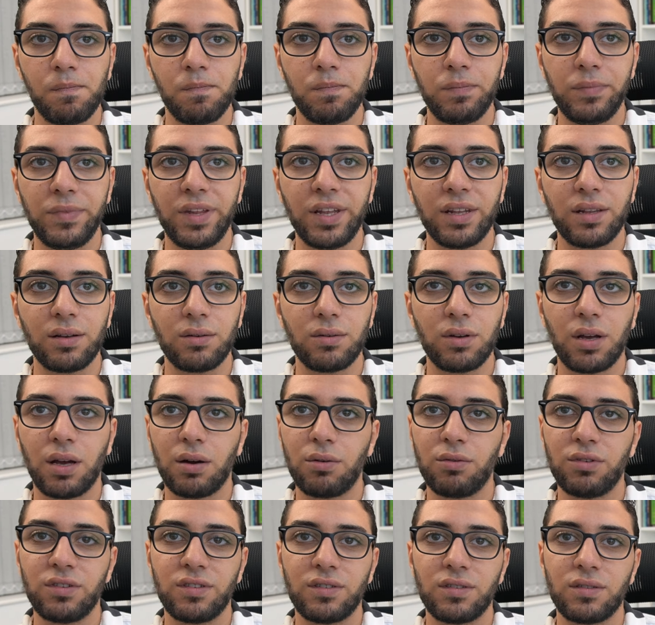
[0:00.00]
ديتا
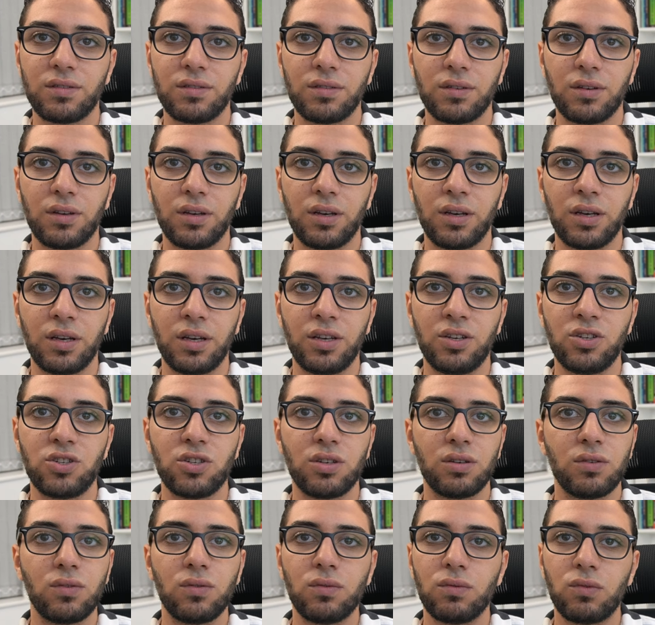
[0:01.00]
هاوس
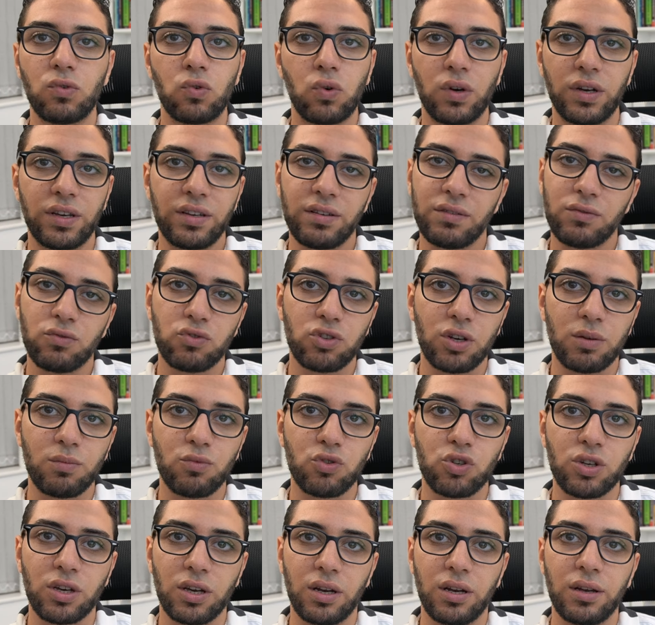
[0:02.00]
انجن آه، كويس مفيش اي
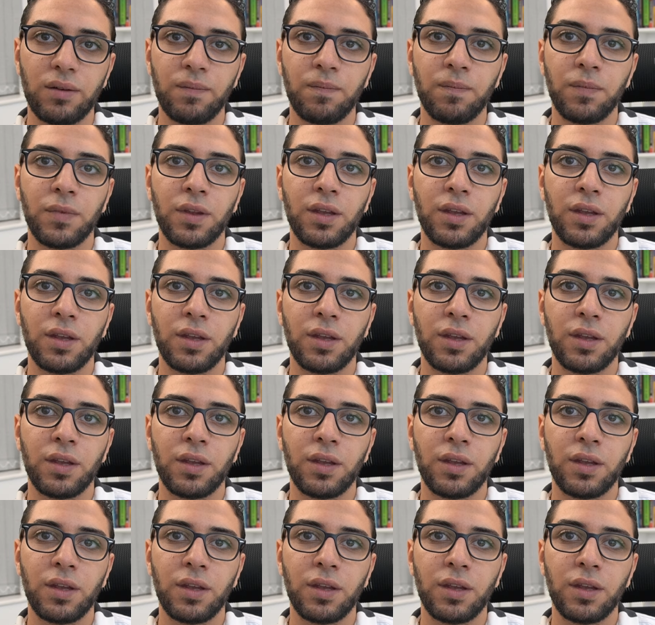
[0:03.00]
مشكله